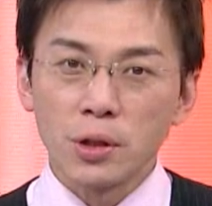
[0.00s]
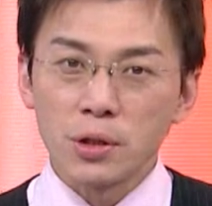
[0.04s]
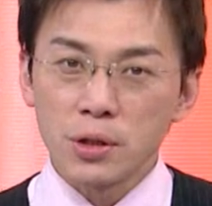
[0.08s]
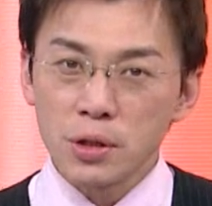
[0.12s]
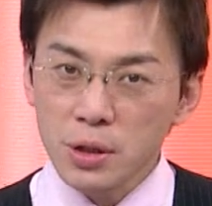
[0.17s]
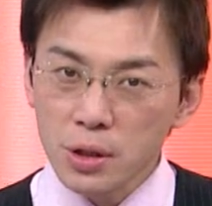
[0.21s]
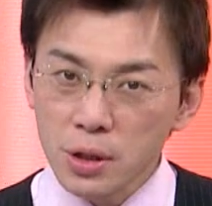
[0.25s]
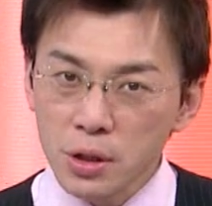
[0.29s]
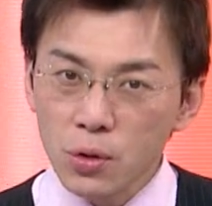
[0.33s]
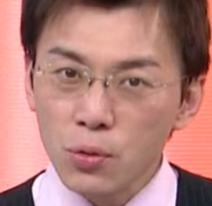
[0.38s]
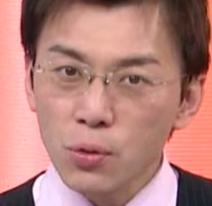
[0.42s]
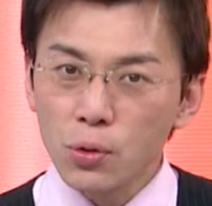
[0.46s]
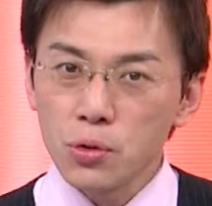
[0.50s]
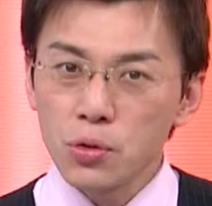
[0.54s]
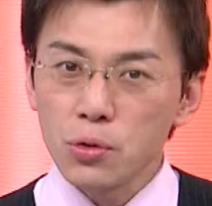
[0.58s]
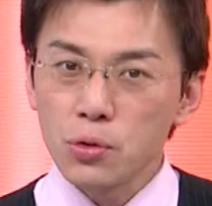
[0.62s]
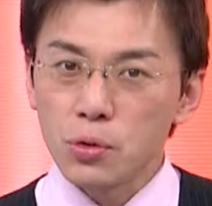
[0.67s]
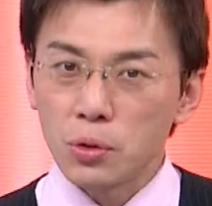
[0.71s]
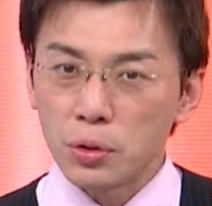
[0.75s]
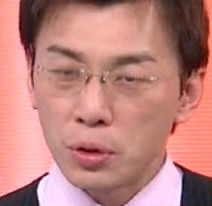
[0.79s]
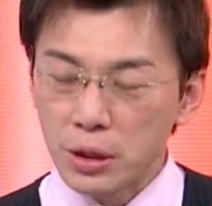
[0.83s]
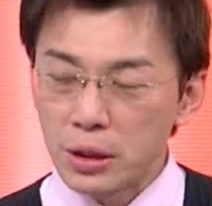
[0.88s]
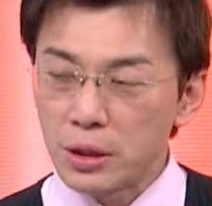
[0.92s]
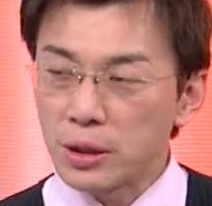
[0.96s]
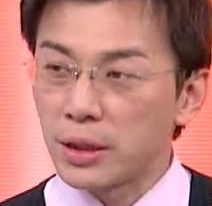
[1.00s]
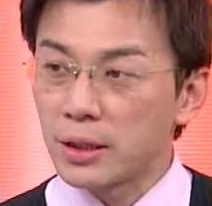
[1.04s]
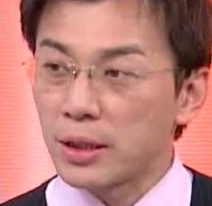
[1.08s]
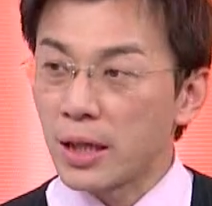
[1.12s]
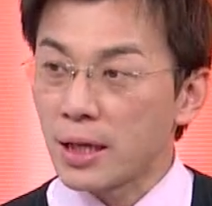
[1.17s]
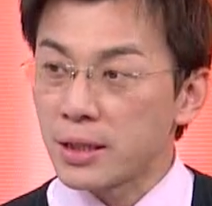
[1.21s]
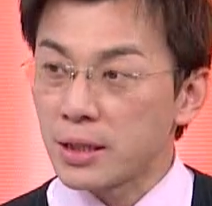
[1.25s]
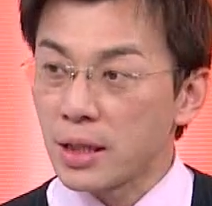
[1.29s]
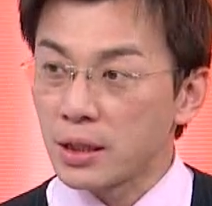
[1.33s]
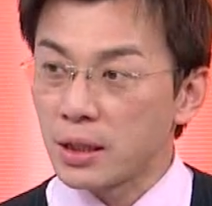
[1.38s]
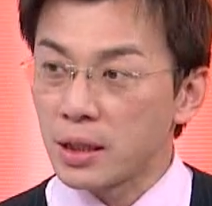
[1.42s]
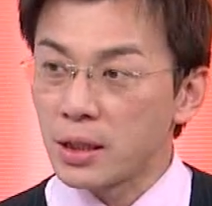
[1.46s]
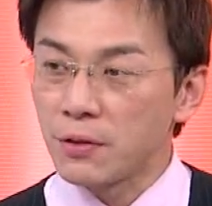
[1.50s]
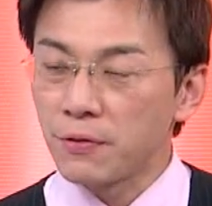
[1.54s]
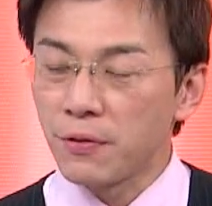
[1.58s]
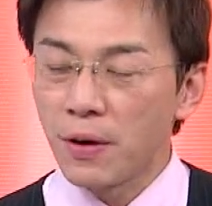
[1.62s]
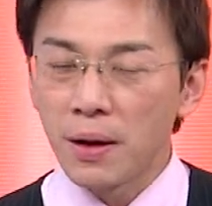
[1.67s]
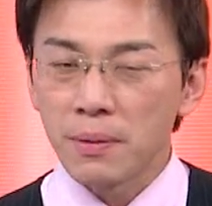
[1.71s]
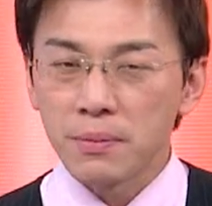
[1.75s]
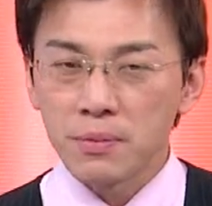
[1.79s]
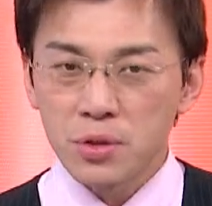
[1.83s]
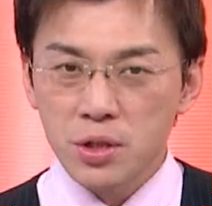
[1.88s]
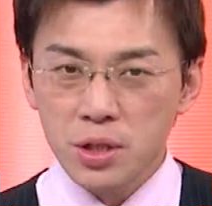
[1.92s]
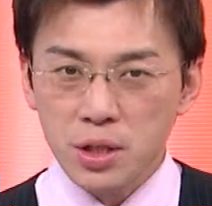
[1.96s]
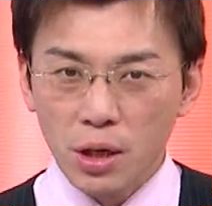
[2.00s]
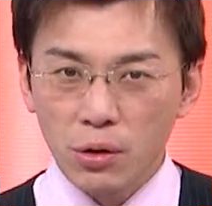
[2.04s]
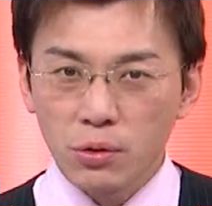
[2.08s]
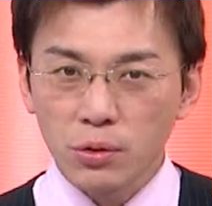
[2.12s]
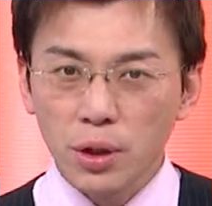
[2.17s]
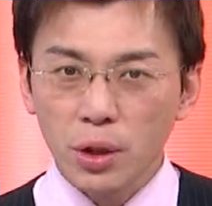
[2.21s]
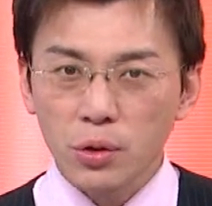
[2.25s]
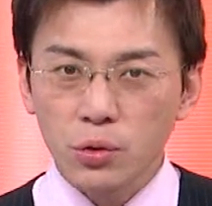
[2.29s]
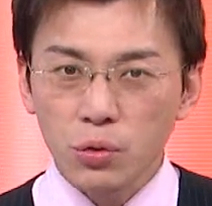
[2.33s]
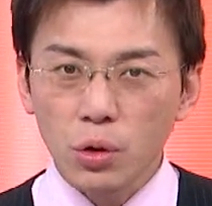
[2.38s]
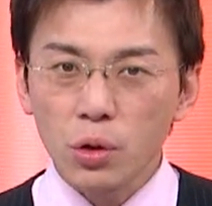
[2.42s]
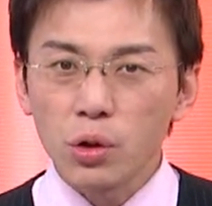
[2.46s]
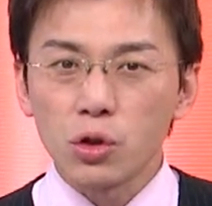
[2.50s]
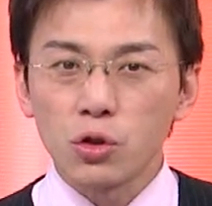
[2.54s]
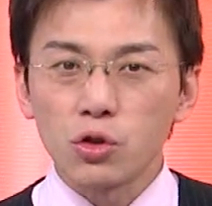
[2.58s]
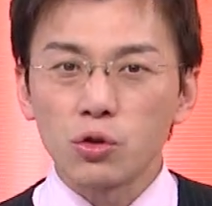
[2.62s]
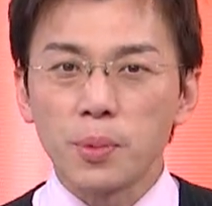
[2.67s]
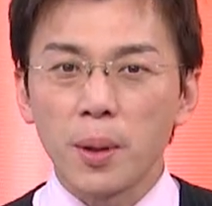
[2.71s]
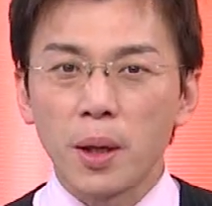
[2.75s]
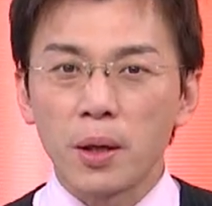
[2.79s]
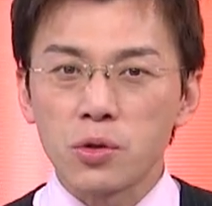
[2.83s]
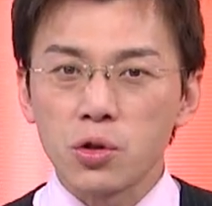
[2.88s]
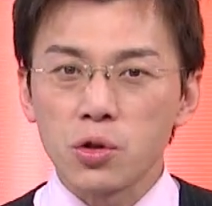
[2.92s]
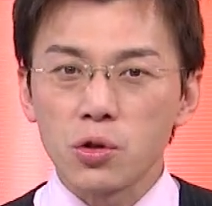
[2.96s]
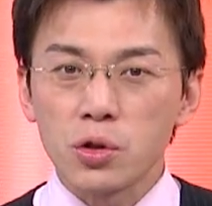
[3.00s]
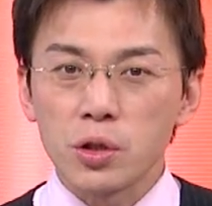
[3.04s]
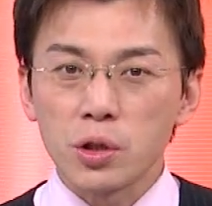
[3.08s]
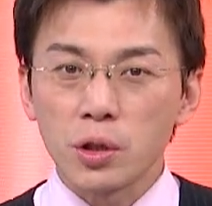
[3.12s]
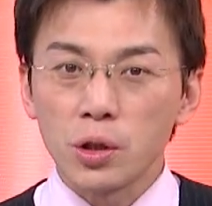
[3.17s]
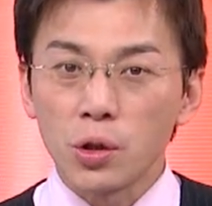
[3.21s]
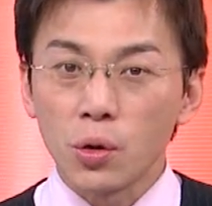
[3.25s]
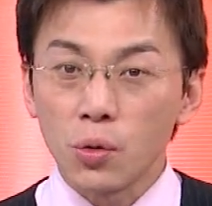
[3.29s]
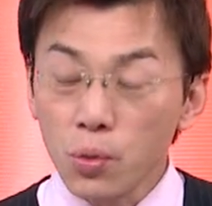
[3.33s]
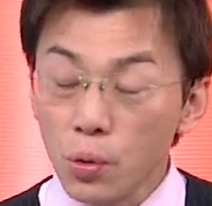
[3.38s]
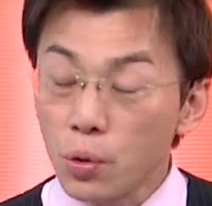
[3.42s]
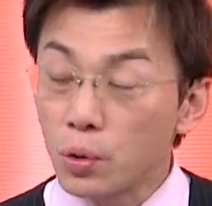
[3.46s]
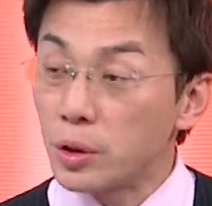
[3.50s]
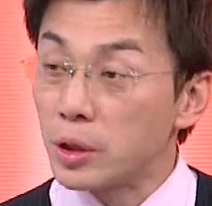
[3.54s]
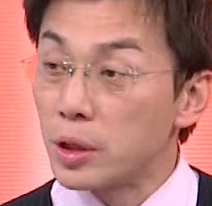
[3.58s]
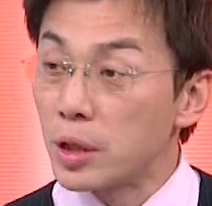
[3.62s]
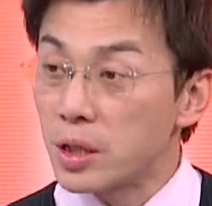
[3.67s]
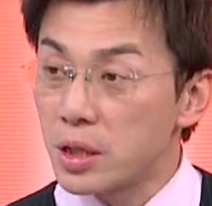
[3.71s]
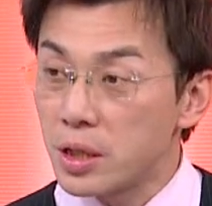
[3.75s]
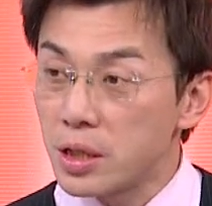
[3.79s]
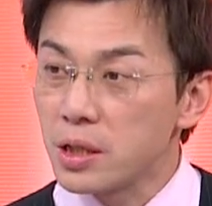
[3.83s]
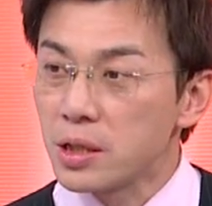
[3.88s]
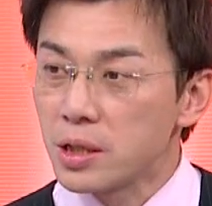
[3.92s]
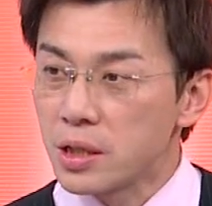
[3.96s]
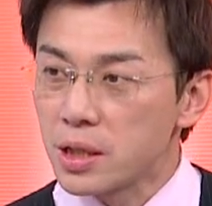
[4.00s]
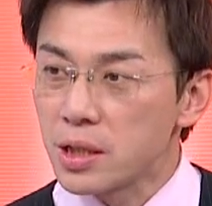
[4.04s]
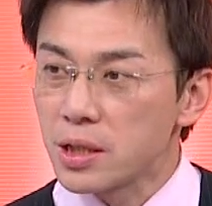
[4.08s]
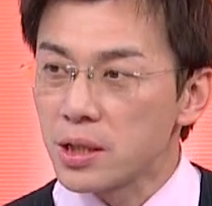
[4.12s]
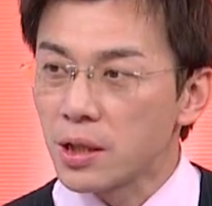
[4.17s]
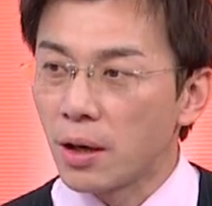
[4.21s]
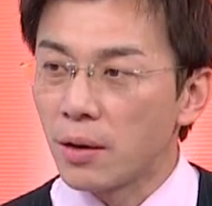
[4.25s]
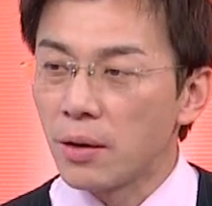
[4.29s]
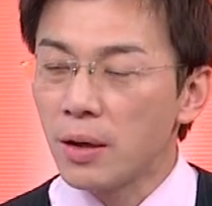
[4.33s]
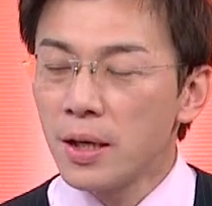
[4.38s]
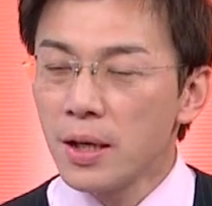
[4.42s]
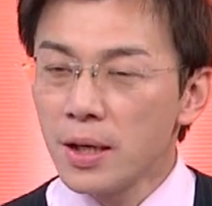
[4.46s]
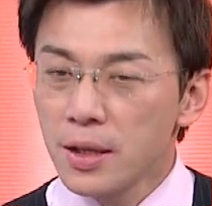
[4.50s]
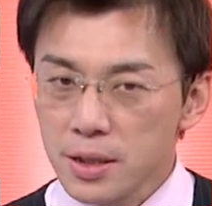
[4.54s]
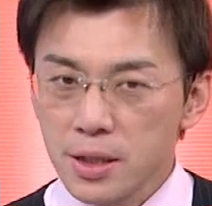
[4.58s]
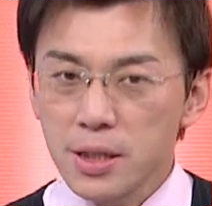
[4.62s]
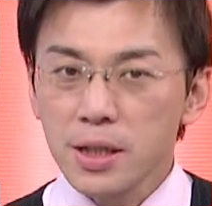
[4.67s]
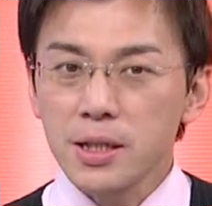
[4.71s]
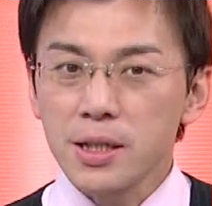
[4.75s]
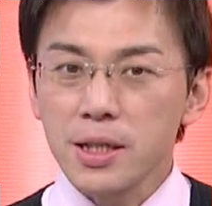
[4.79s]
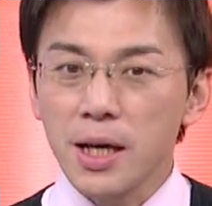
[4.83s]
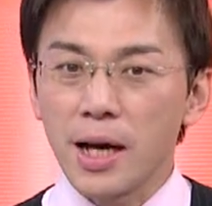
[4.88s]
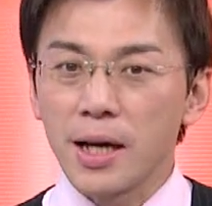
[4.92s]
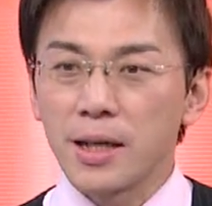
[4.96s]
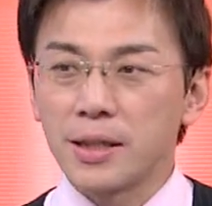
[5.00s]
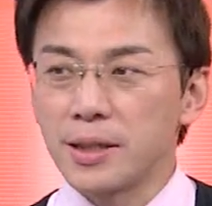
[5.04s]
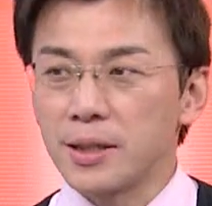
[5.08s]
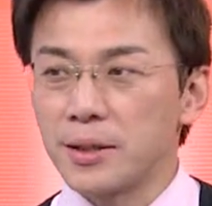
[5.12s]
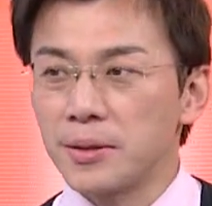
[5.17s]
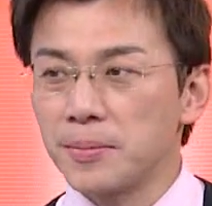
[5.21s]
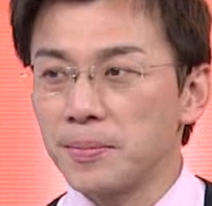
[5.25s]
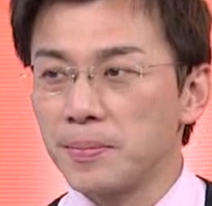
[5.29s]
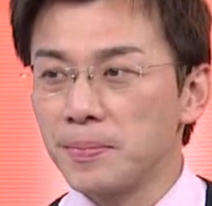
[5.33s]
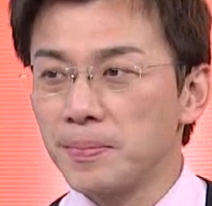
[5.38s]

也是您过去所定定给大家的地方掌握到对的股票就是一个获利的契机哈。接下来呢？